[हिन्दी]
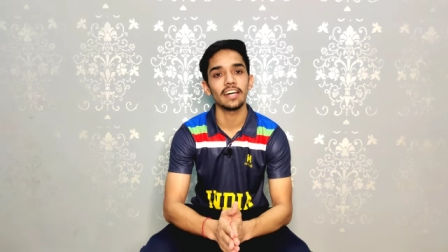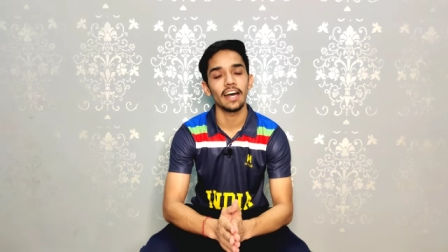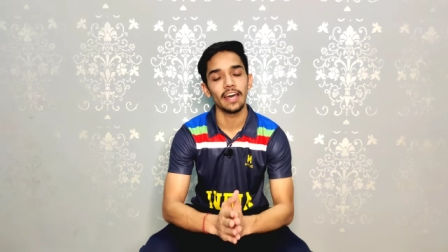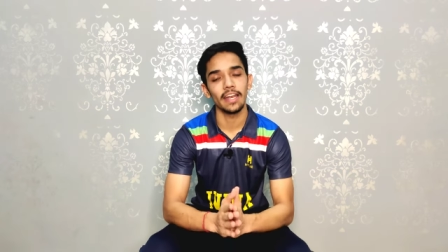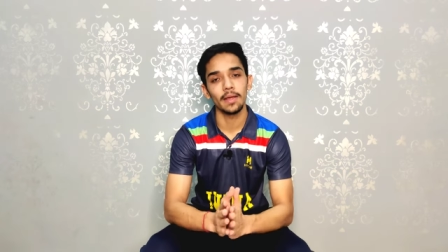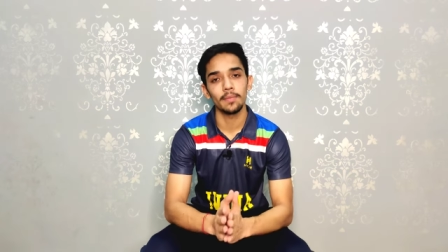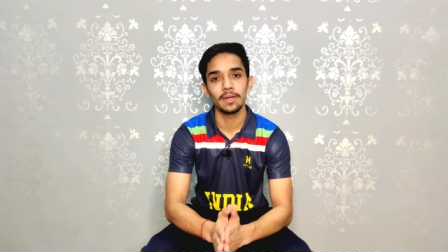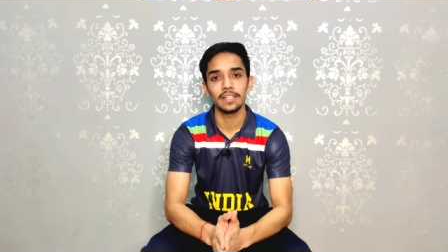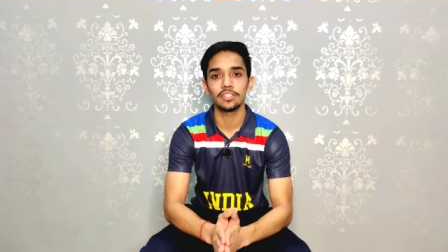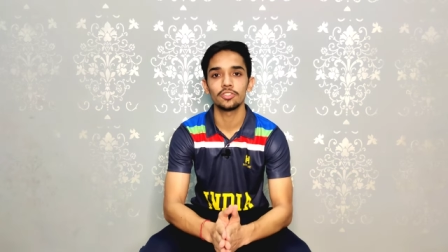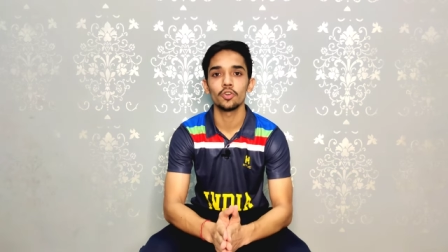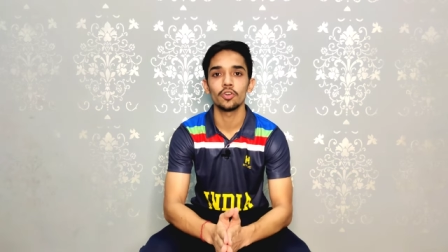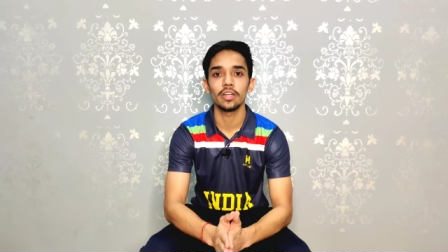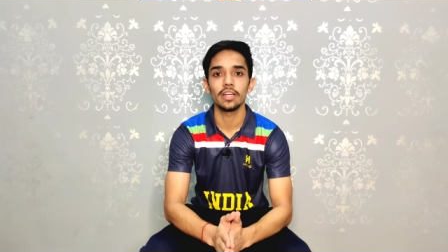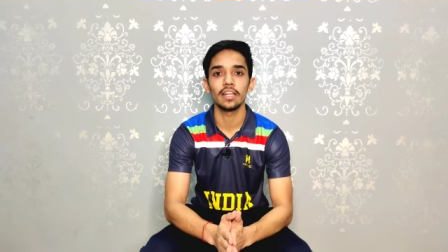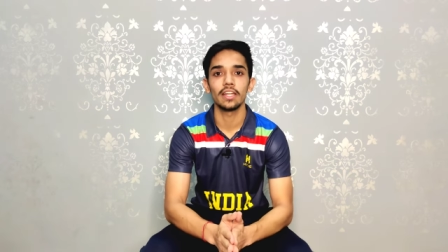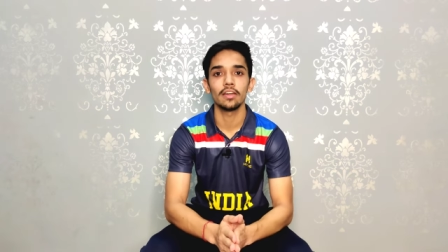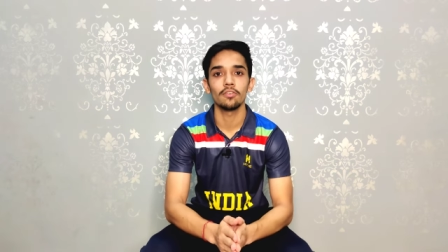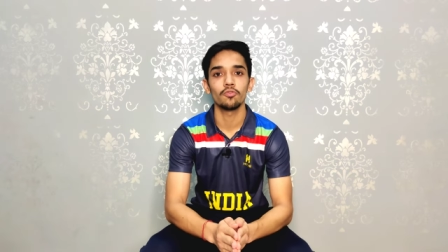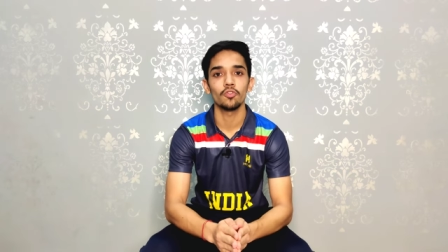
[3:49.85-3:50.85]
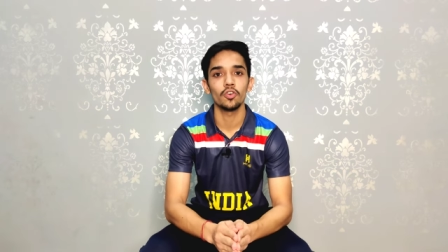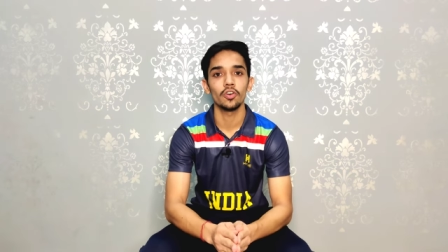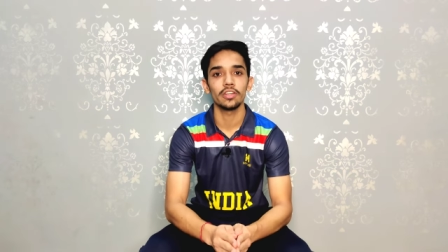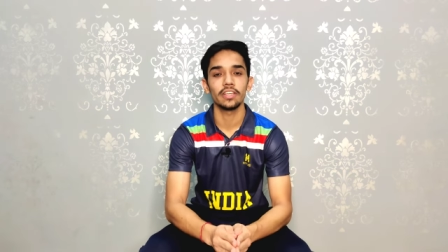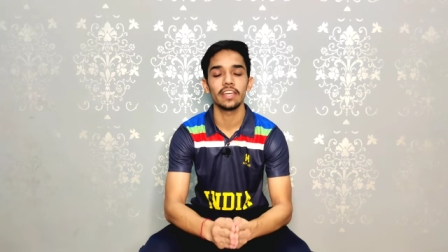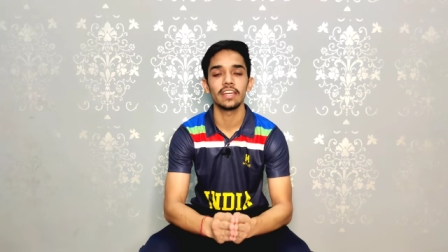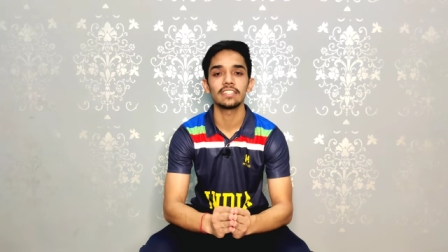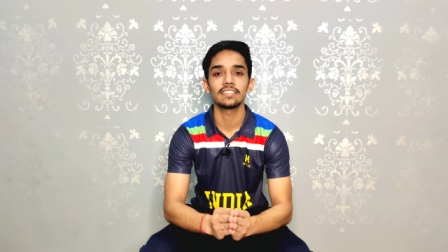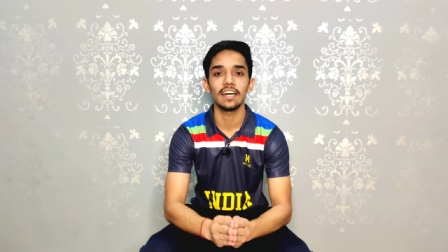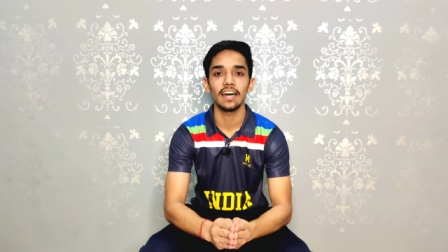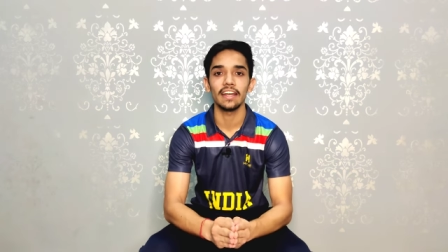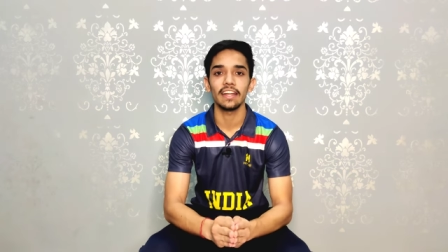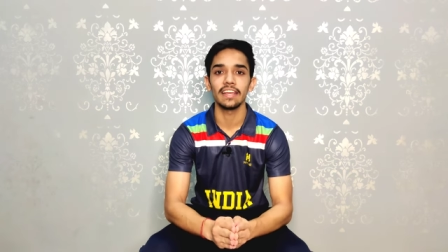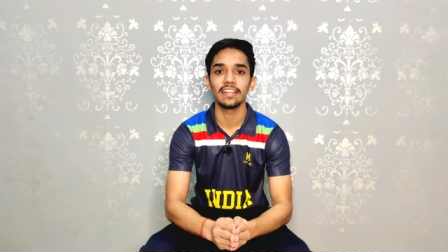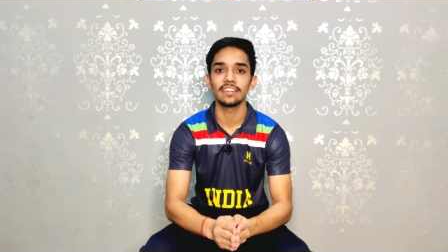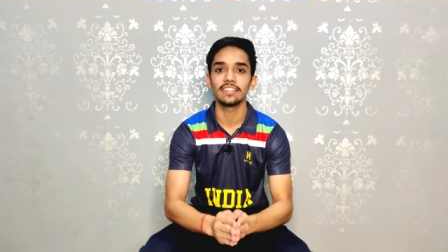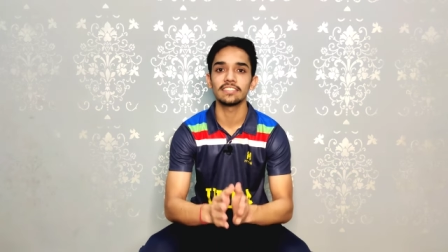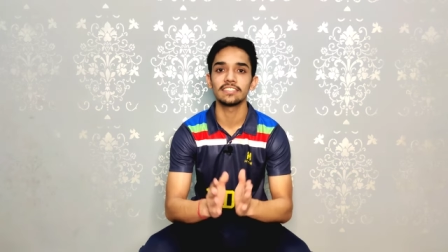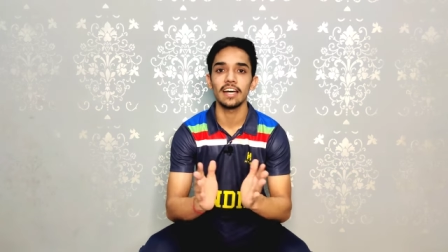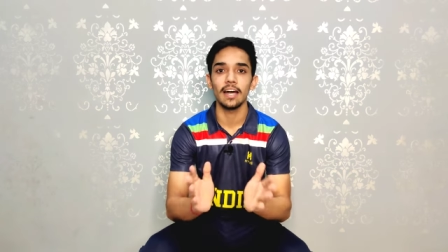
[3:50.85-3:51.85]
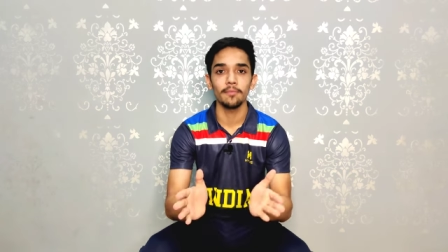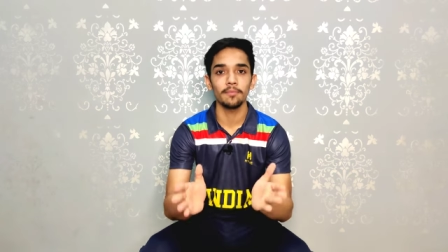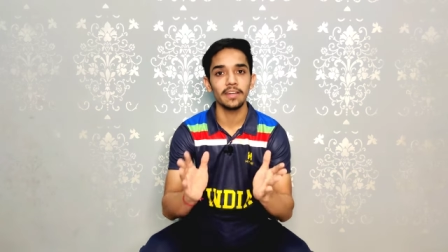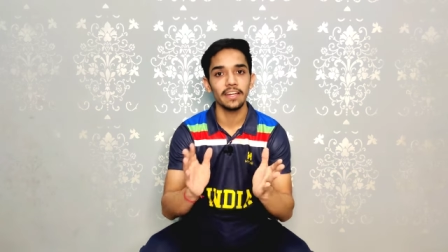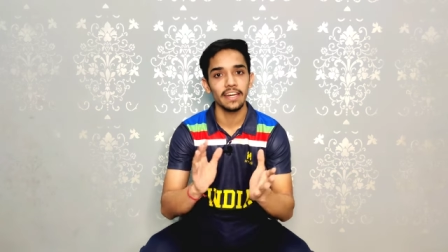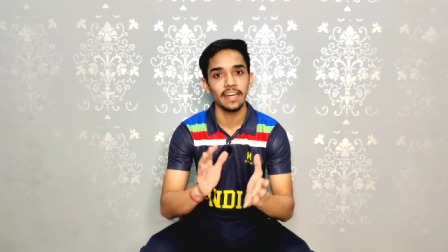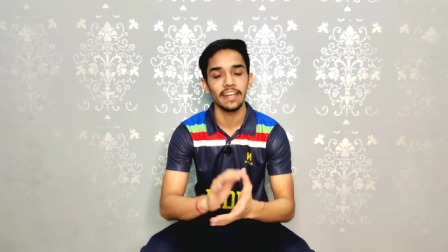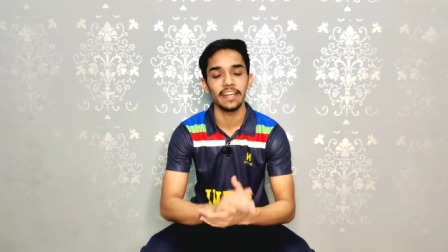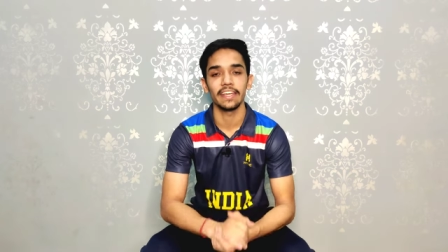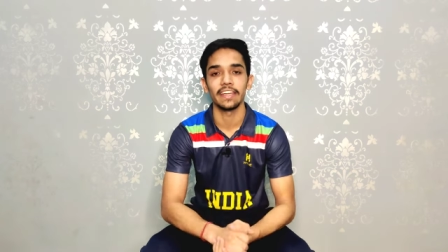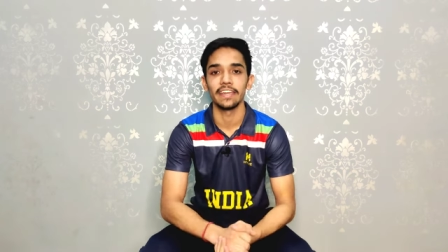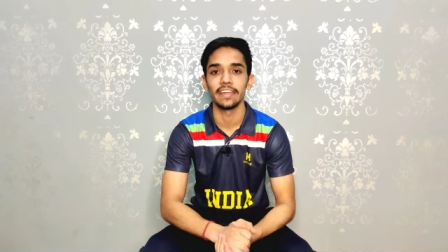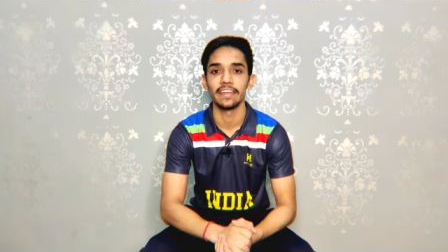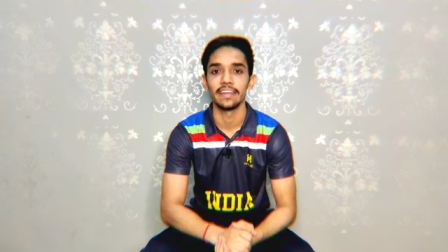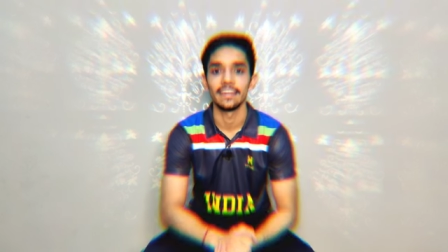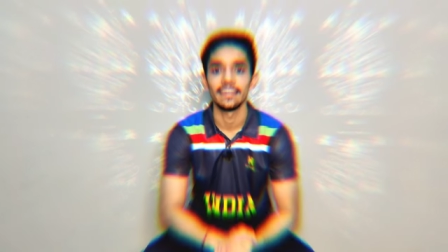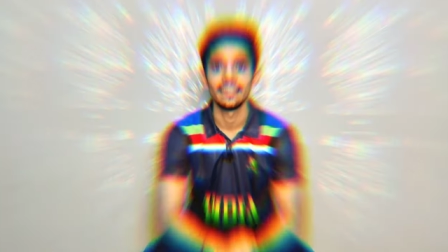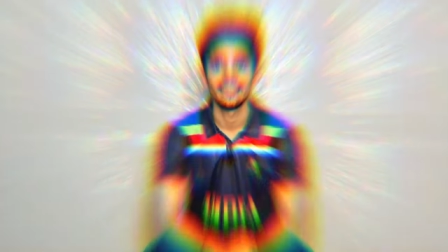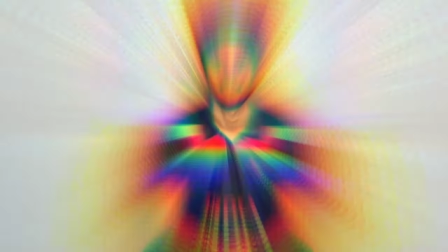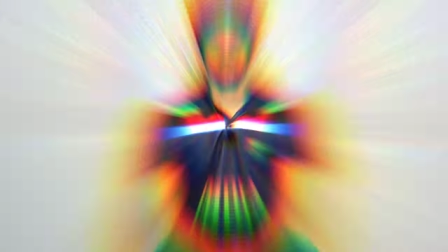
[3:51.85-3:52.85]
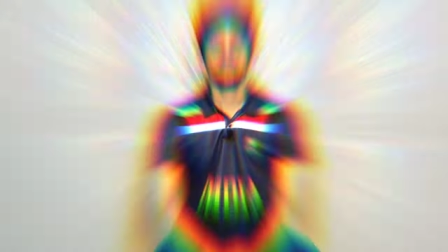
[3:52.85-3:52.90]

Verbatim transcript: सारे बच्चों के लिए वो ये सारे इंतज़ाम करेंगे